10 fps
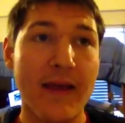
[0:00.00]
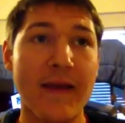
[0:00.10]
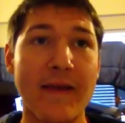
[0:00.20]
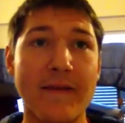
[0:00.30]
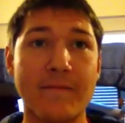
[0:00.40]

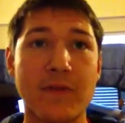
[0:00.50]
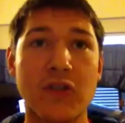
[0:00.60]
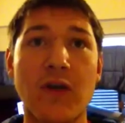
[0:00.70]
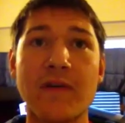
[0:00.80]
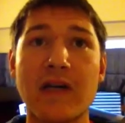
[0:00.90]
Et
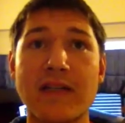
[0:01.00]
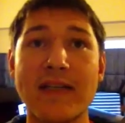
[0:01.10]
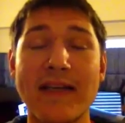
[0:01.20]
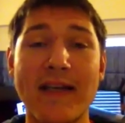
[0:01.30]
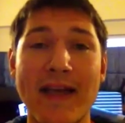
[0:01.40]
son
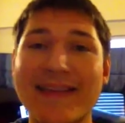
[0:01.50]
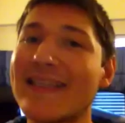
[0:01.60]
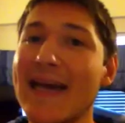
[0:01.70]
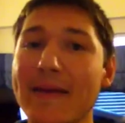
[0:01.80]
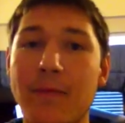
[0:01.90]
français est
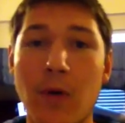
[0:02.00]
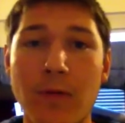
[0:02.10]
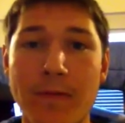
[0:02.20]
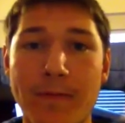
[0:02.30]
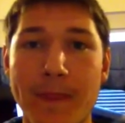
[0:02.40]
très bon,
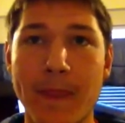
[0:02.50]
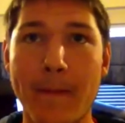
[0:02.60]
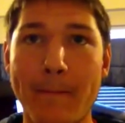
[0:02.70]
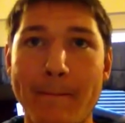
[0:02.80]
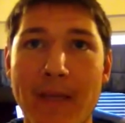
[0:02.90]

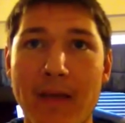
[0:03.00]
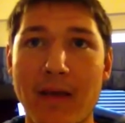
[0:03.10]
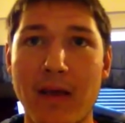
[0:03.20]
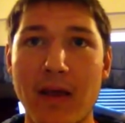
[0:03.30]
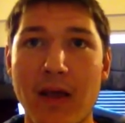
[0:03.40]
mais